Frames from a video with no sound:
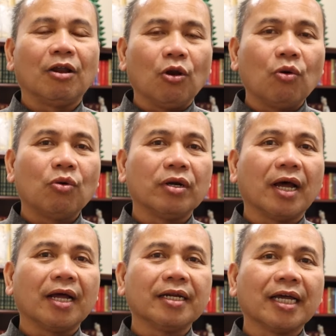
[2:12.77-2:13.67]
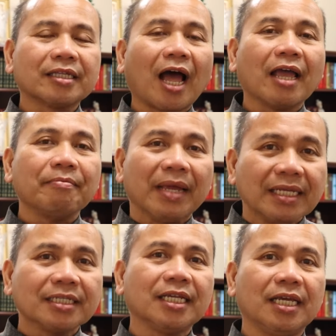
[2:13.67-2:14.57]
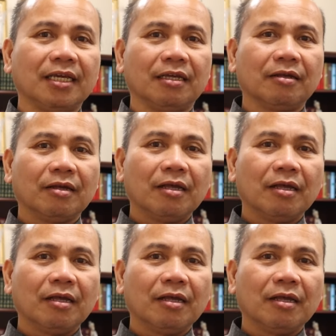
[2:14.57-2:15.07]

Lord, that I may see.